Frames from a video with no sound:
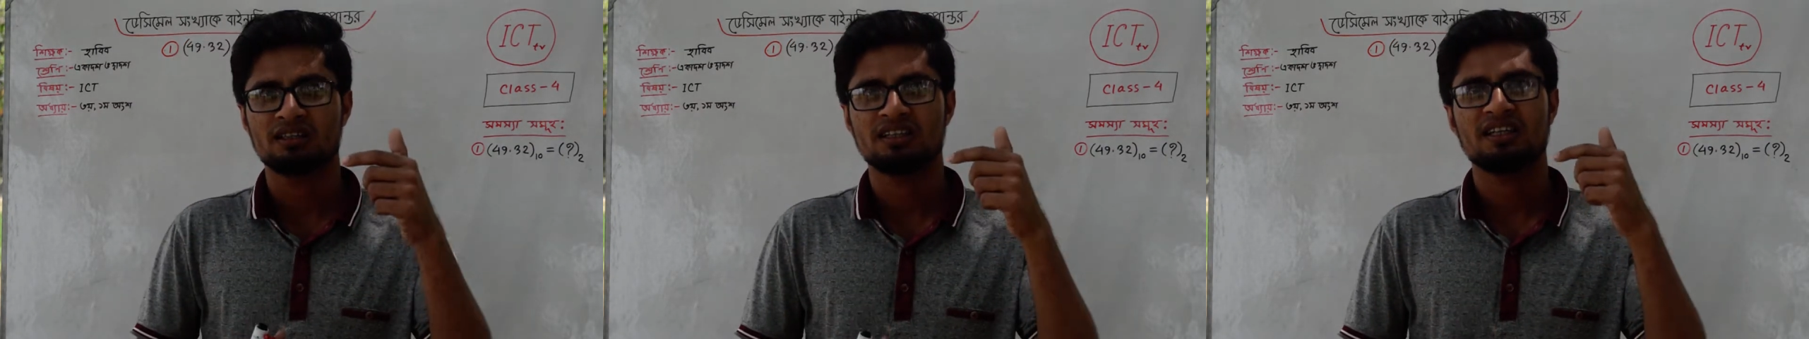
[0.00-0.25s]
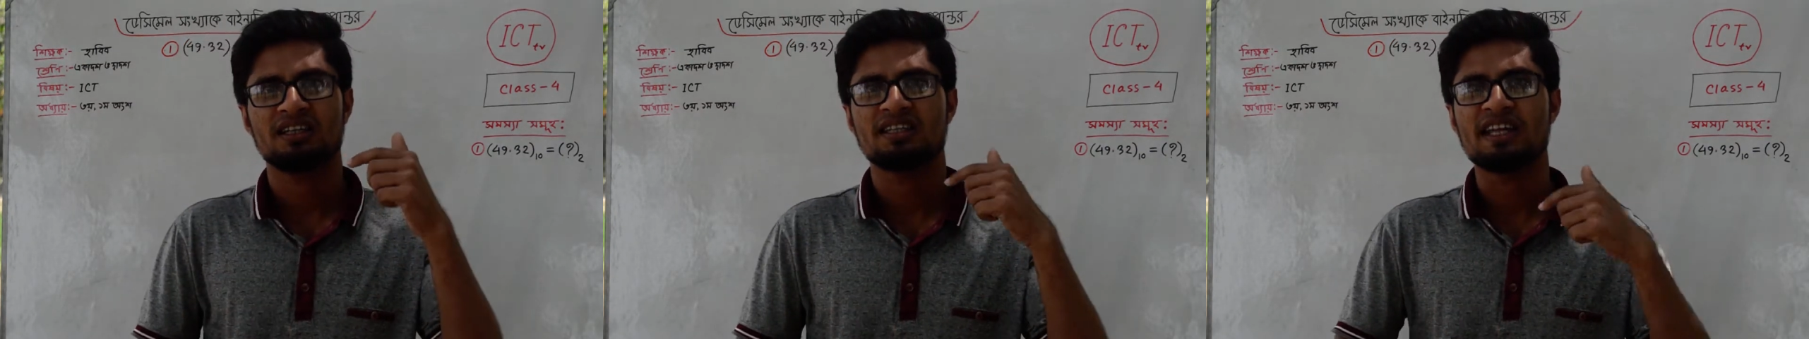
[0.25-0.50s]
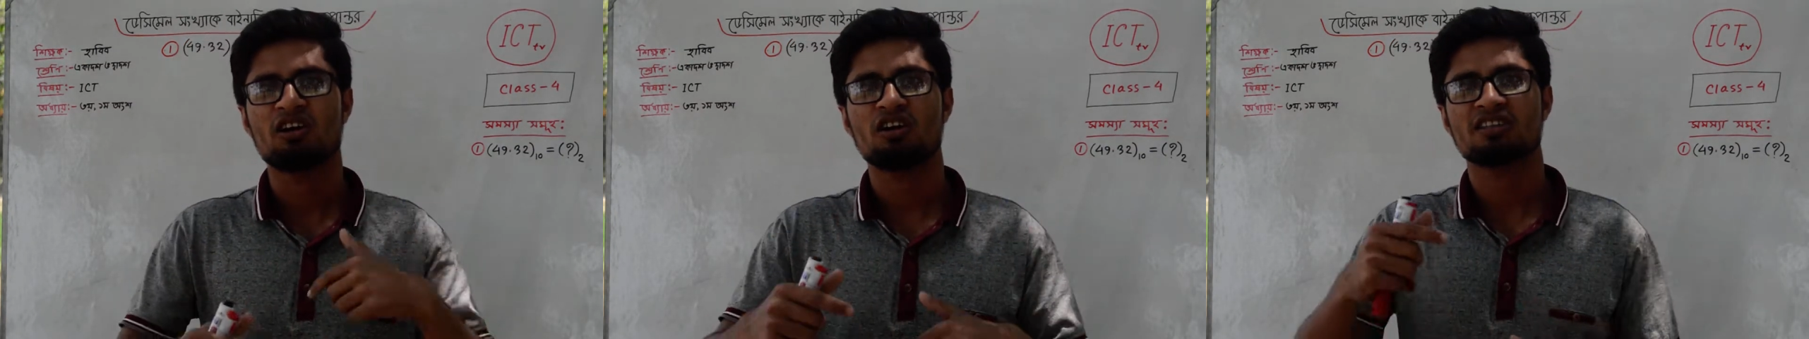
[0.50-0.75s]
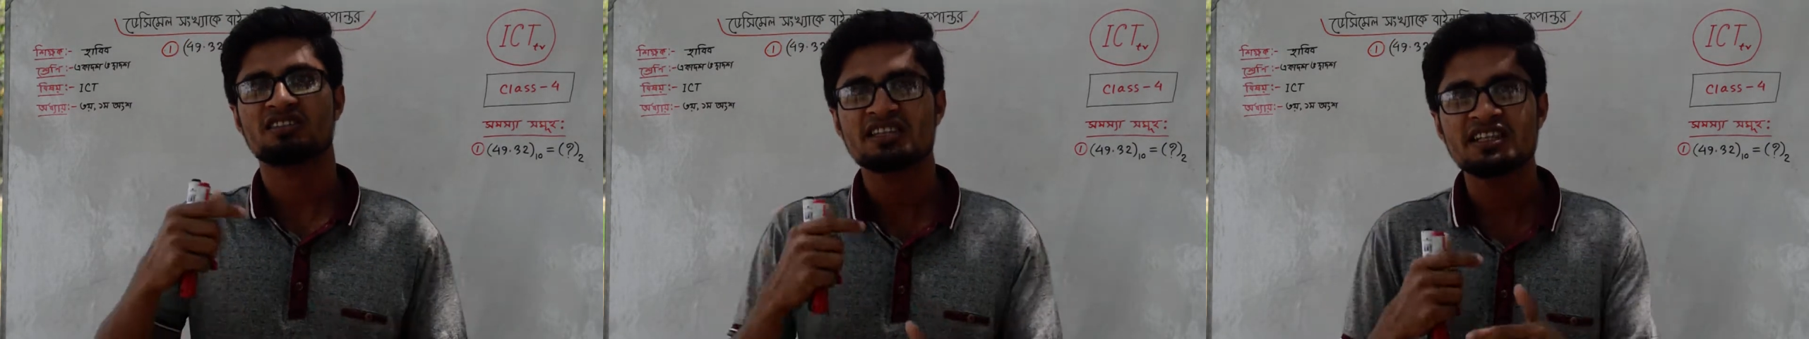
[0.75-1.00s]
যে নেওয়ার
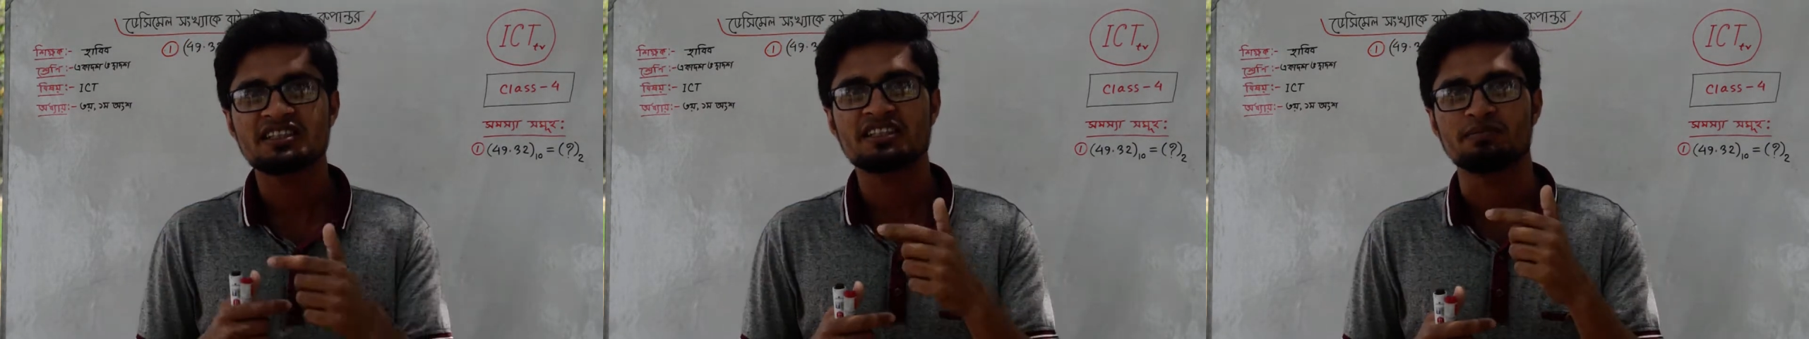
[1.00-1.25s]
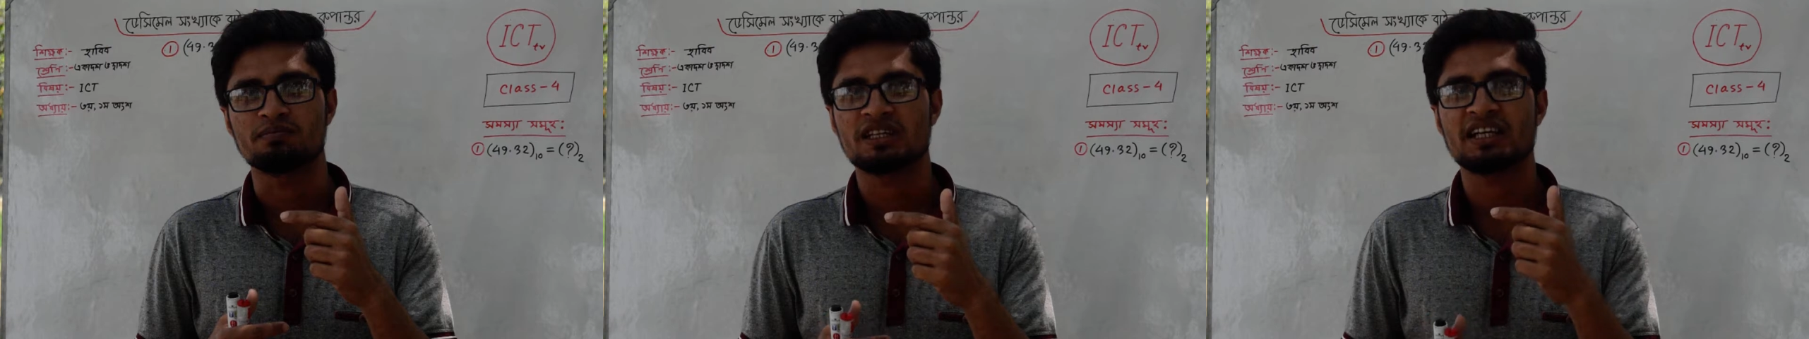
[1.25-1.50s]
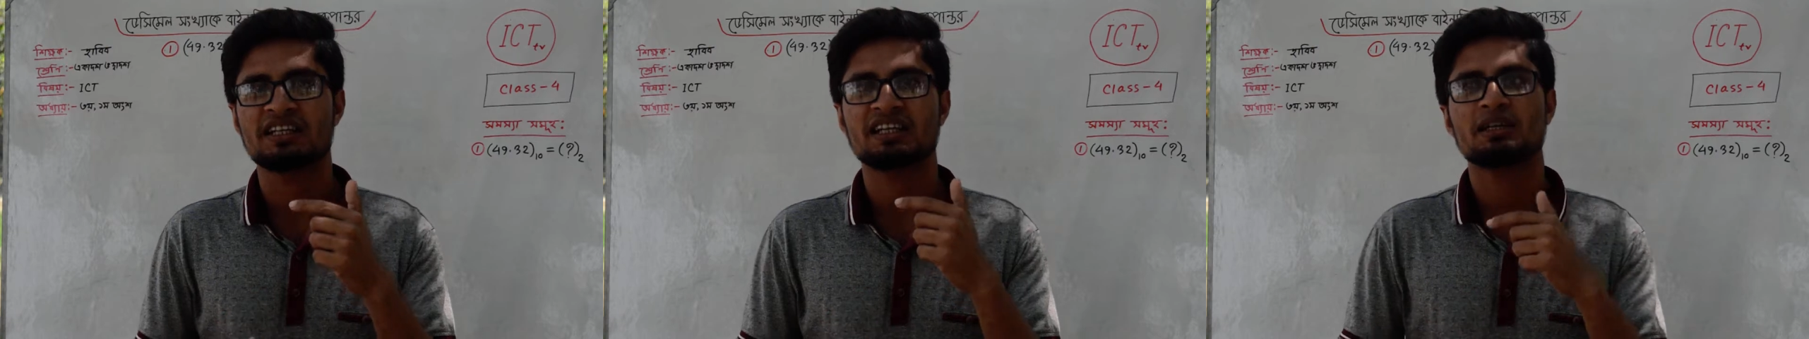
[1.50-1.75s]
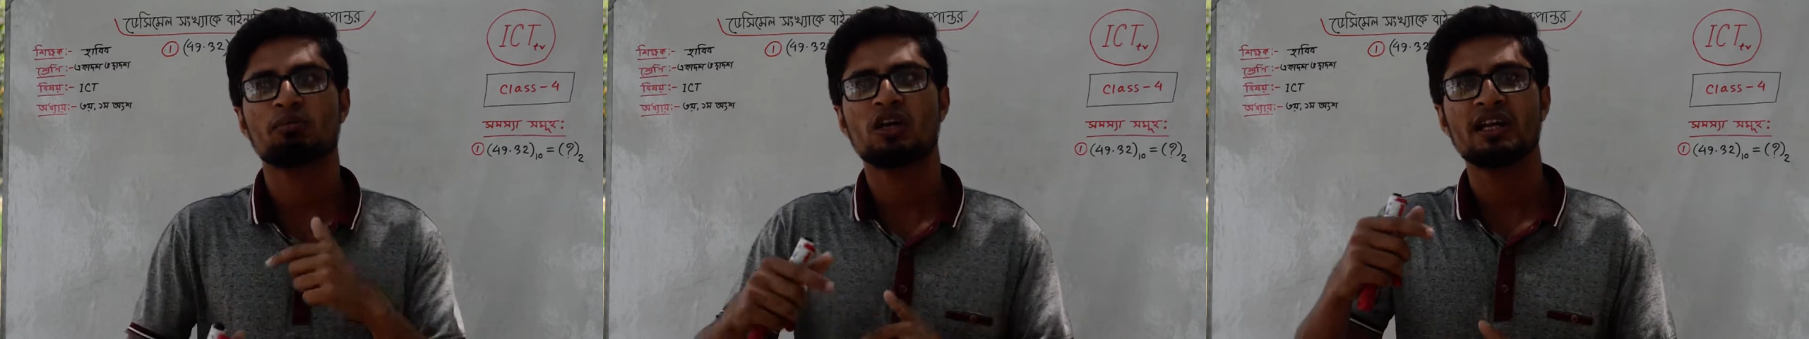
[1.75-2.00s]
যে সিস্টেম
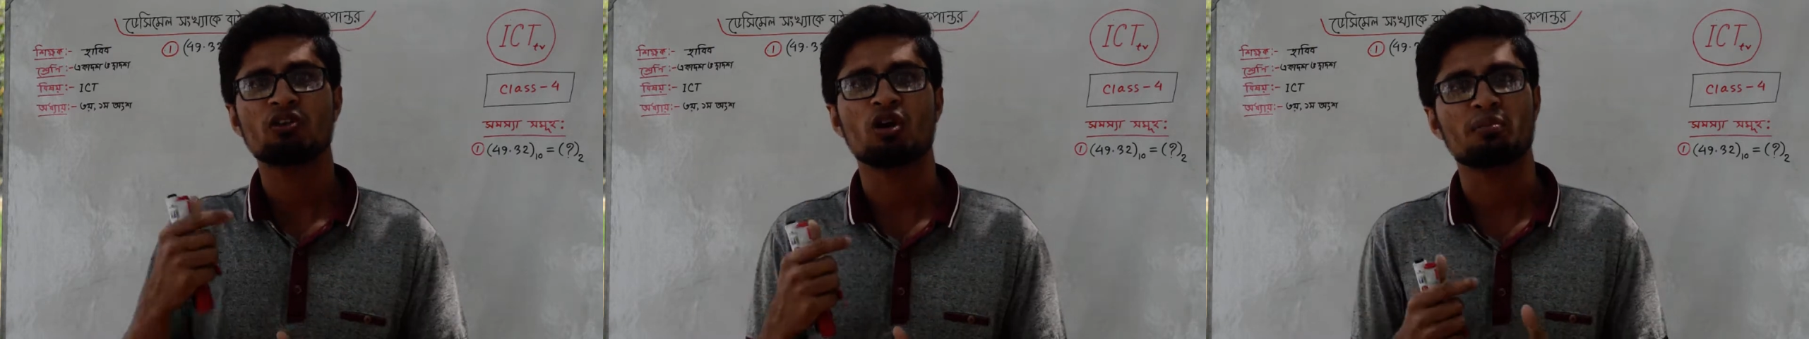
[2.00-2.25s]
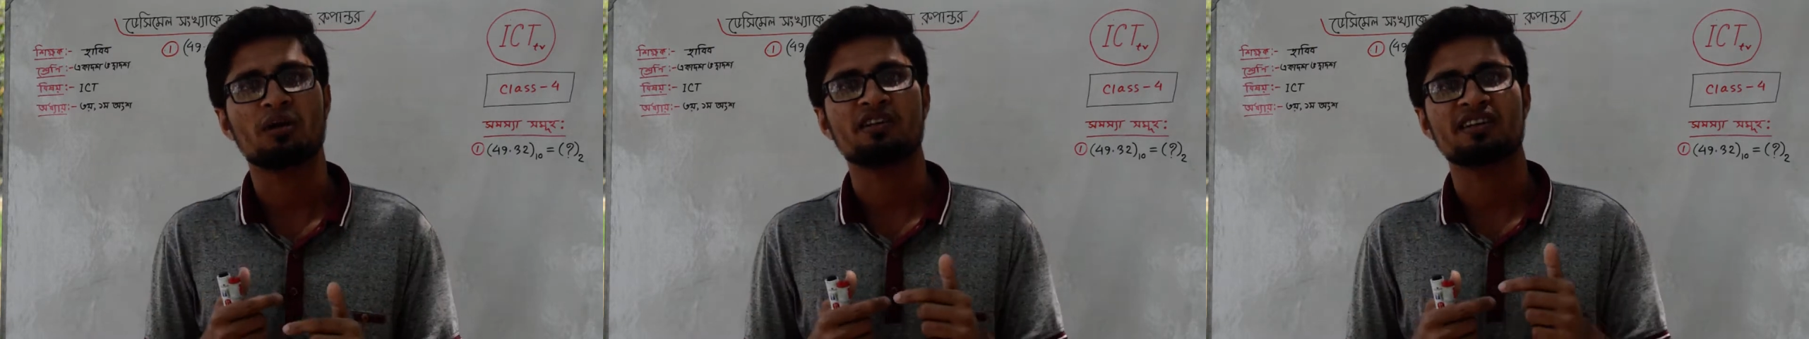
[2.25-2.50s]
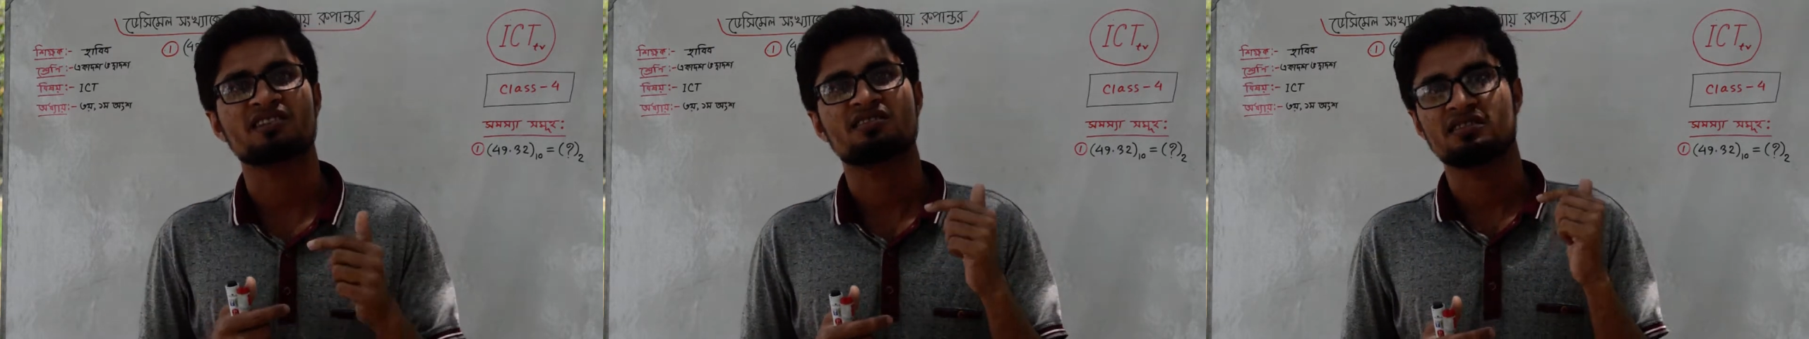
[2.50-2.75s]
এটাকে বলে কনভার্টিং